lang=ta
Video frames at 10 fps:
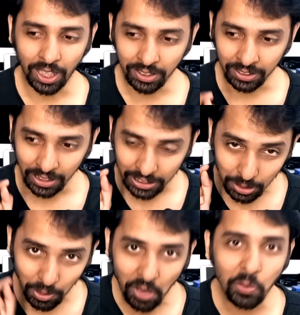அது
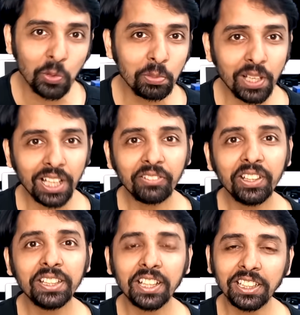நிஜமாகவே உண்மையாகவே
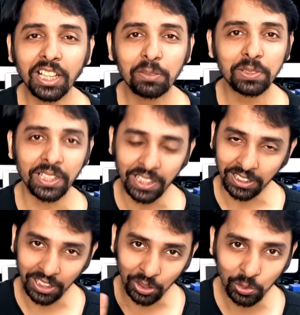இருந்தாலும் சரி
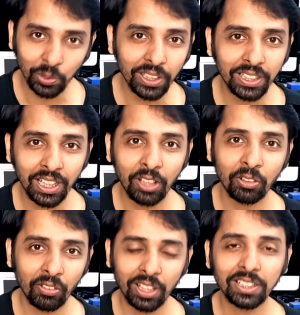அதை நீங்கள் சொன்னீங்கன்னா
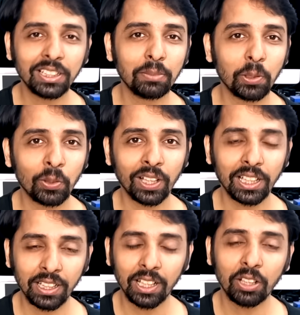அவங்க வருத்தம் தான் படுவாங்க
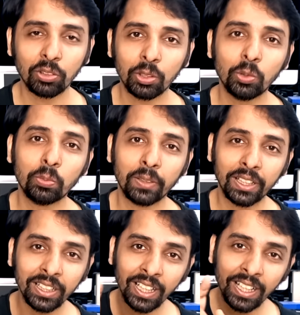அதனால் அவங்களுக்கு உங்க மேலே
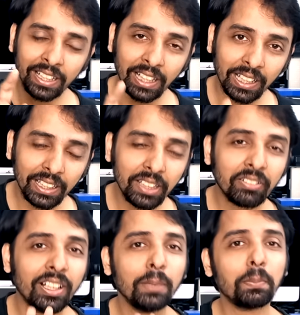
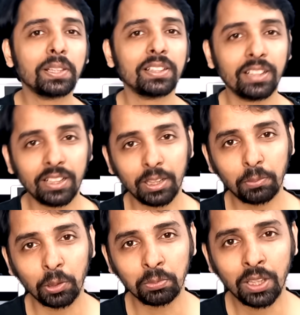நெகட்டிவான இம்ப்ரெஷன் தான்
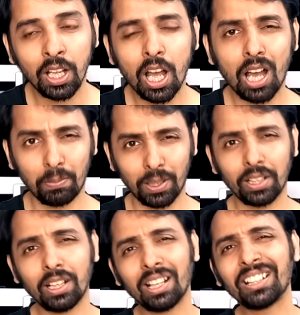ஏற்படும் அப்போ
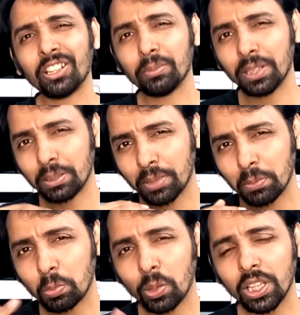நான் எல்லாருக்கிட்டையுமே இந்த மாதிரி
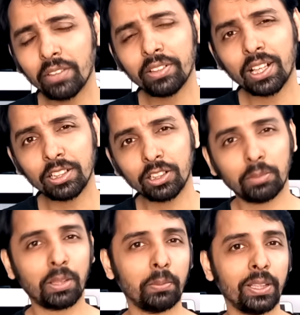போலியாகவே
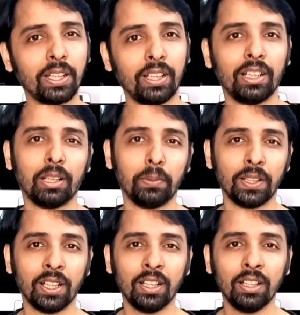நடந்துக்கணுமா அப்படின்னு கேட்டிங்க
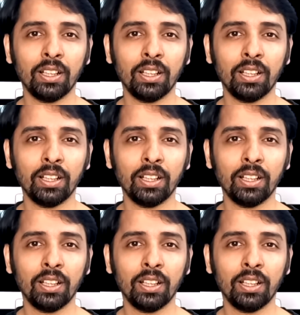அப்படின்னா